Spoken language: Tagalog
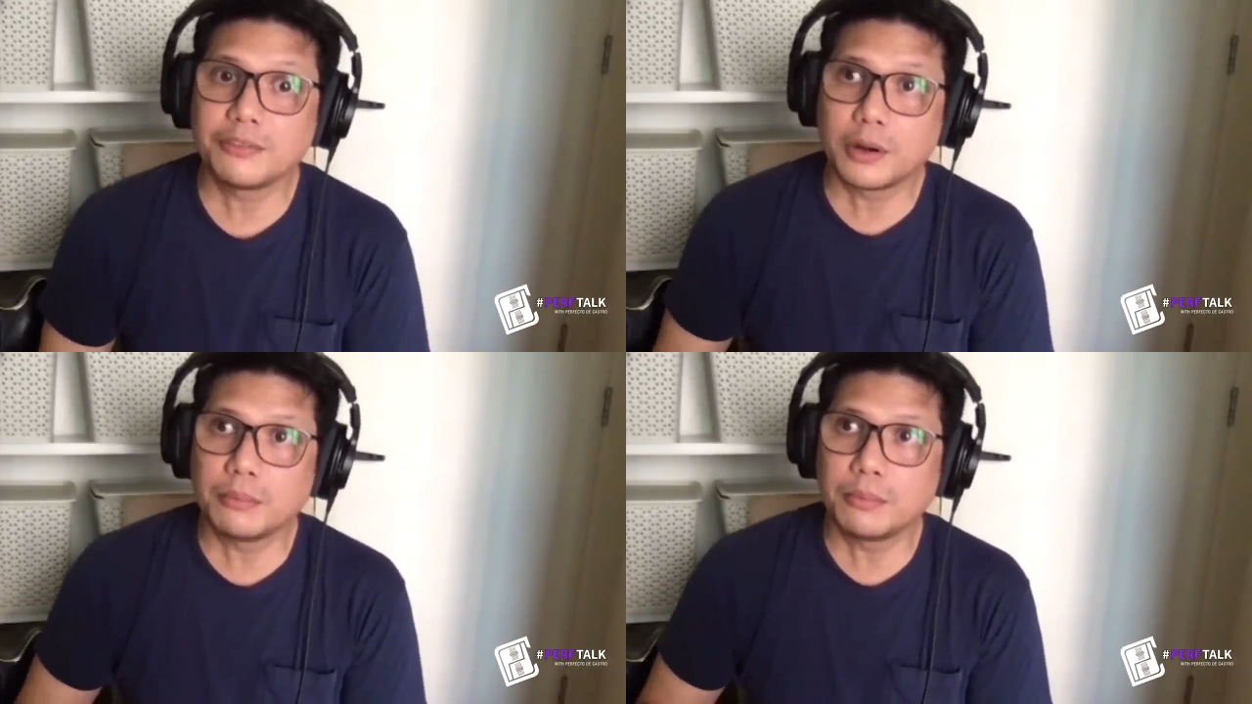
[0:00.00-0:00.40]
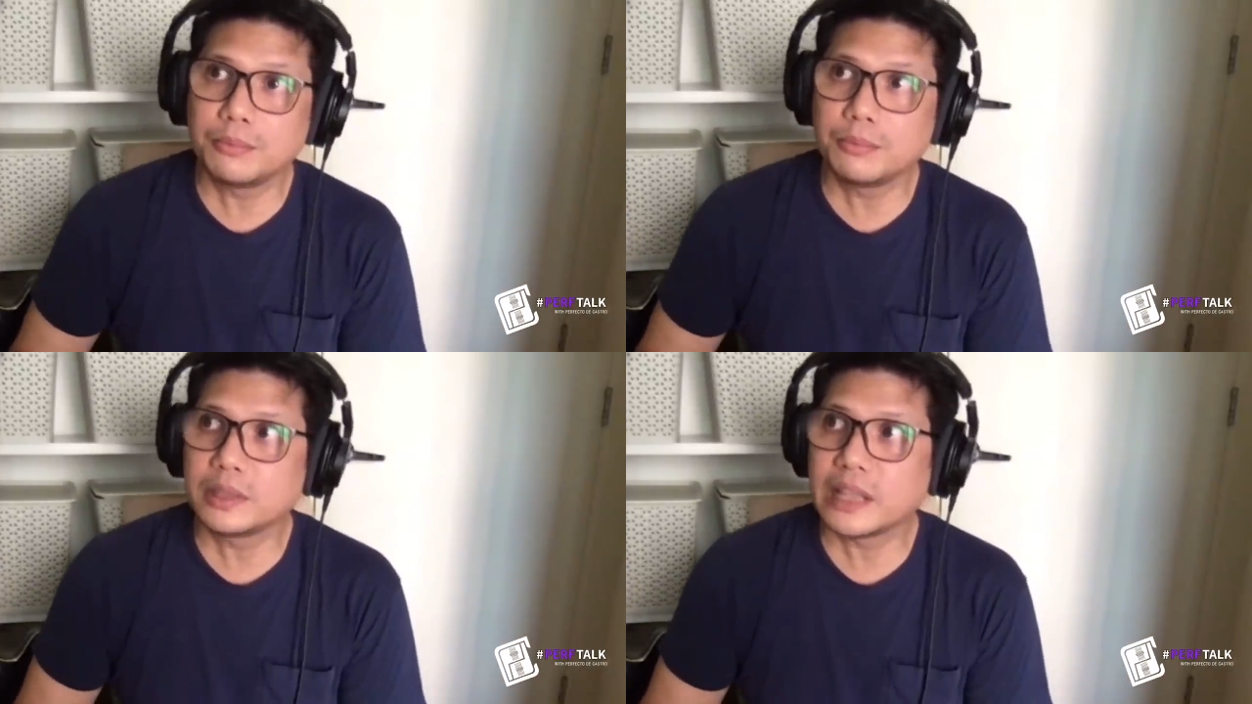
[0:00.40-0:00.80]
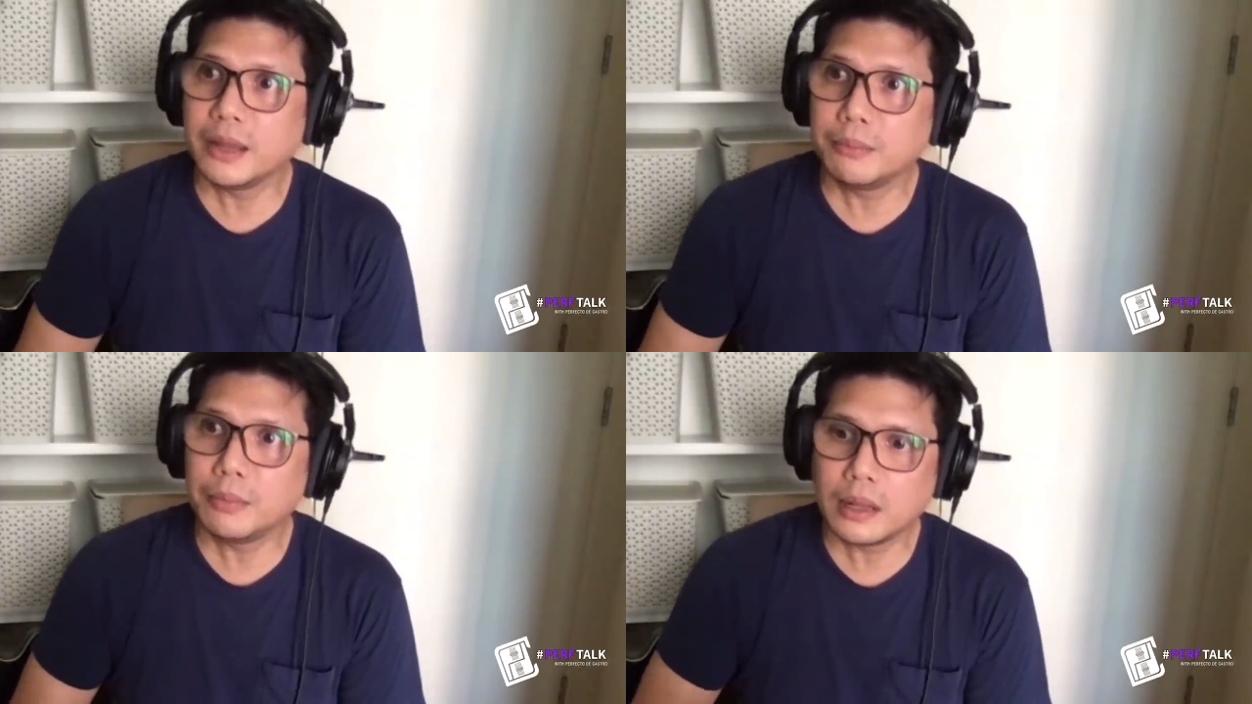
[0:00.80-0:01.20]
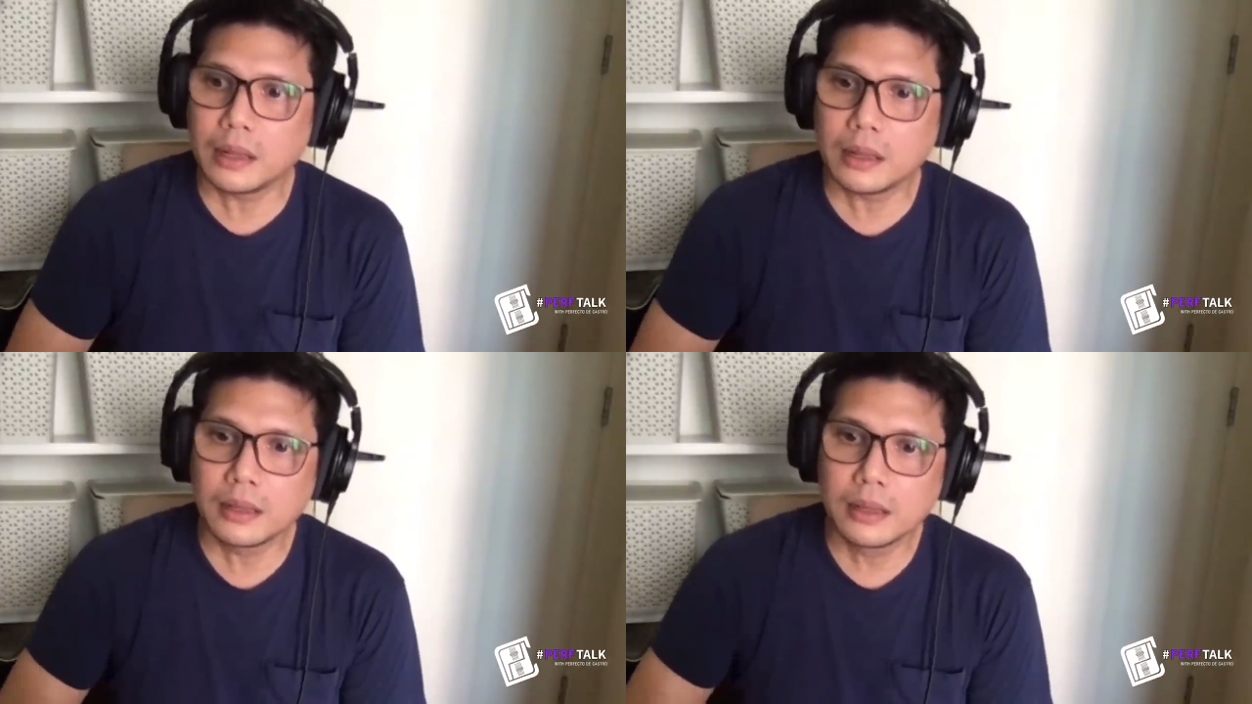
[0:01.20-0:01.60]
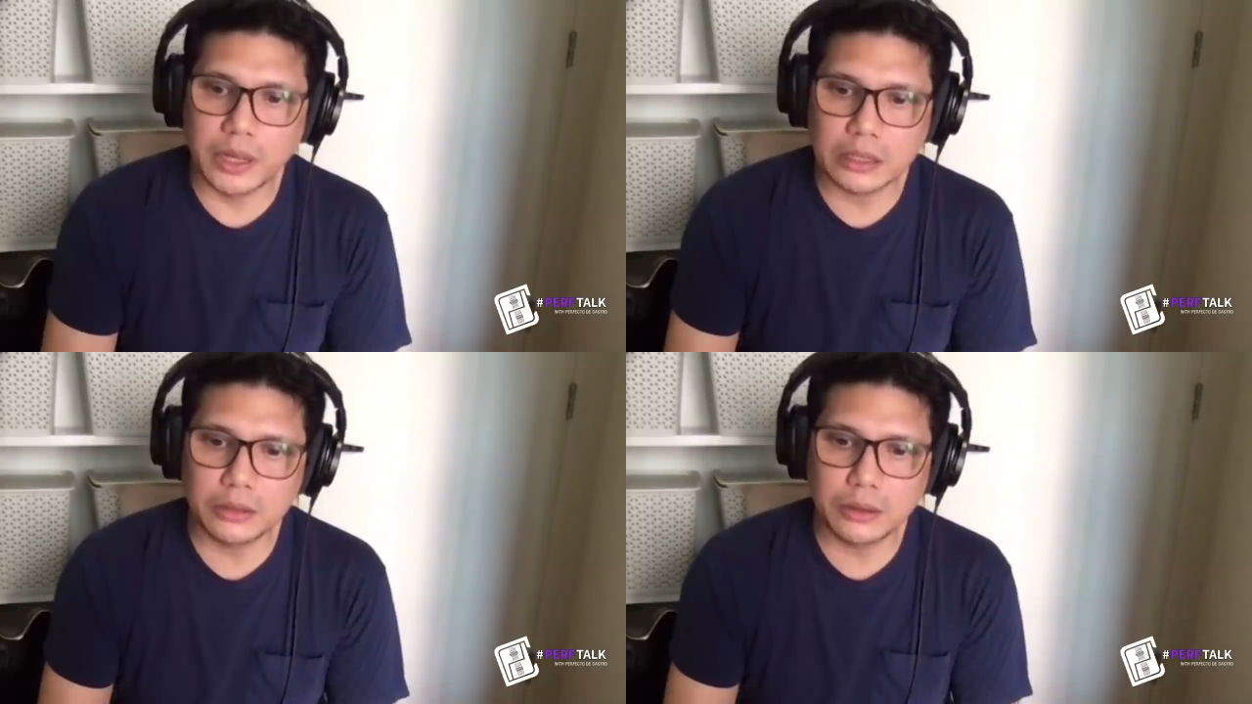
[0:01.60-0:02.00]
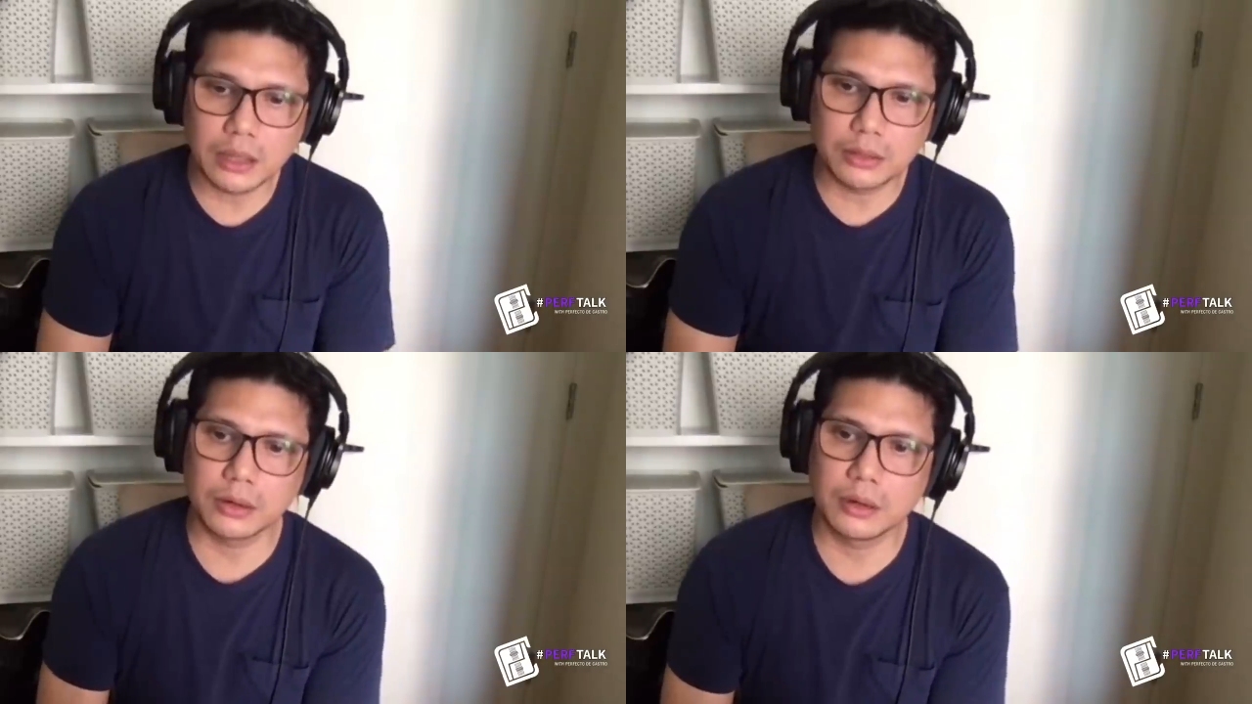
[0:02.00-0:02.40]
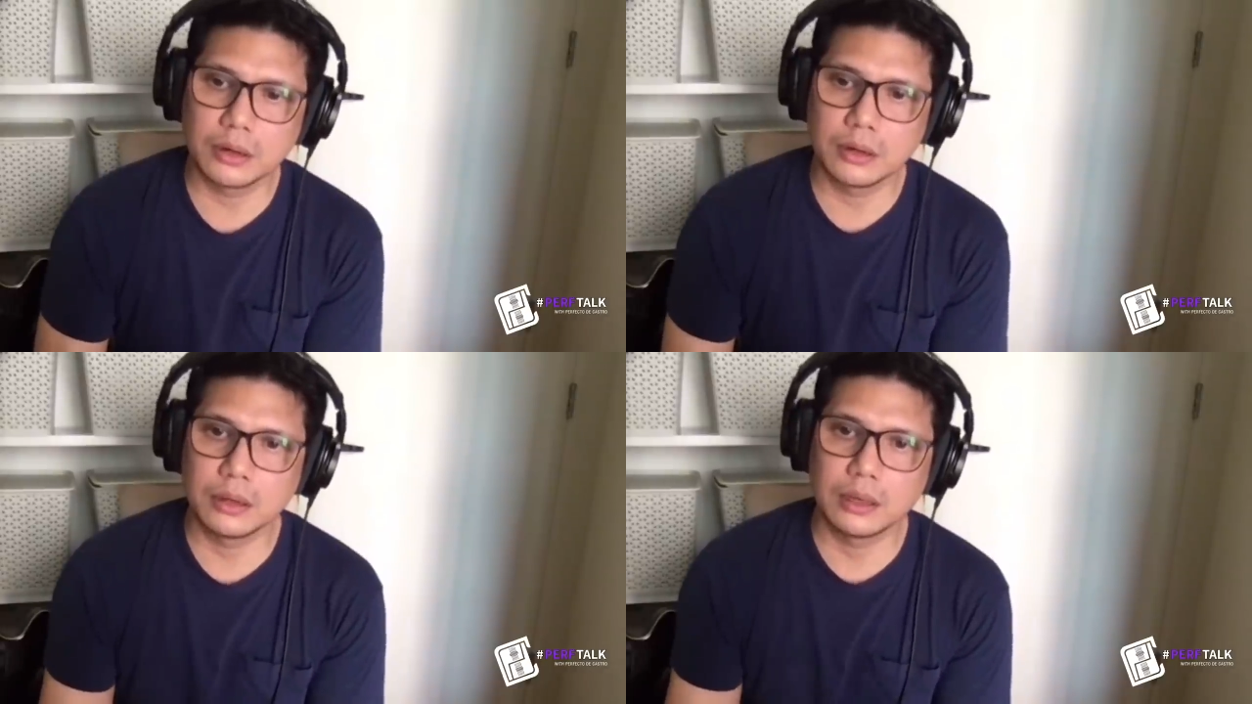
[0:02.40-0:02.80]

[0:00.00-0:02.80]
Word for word: Na from the time na we got together,